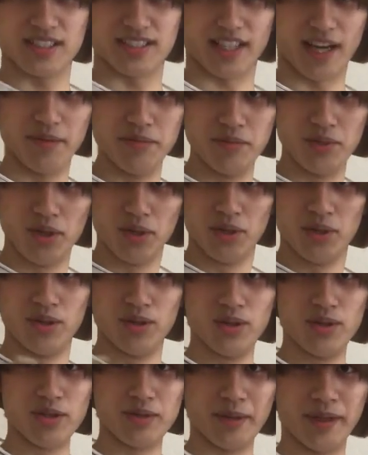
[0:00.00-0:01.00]

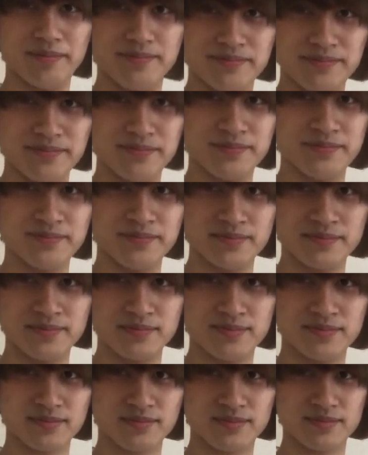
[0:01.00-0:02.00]
ダンボールマン
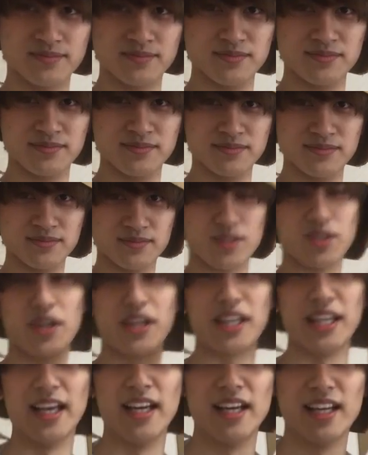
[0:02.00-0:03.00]
とい
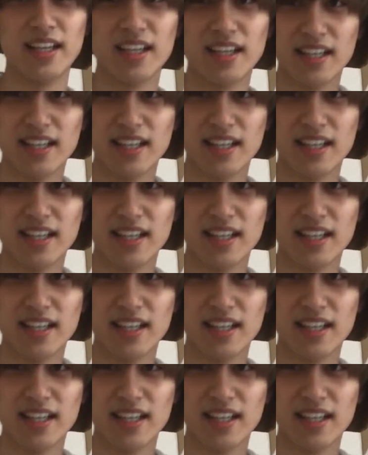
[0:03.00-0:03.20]
うわけで